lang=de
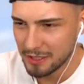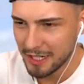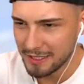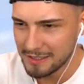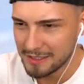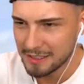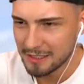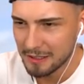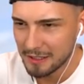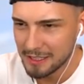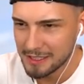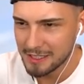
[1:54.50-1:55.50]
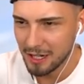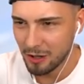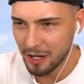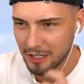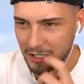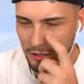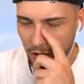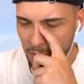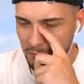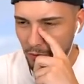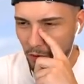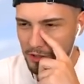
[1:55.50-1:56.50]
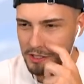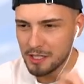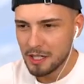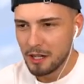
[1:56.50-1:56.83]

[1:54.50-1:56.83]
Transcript: jetzt ist er auch angekommen. Und...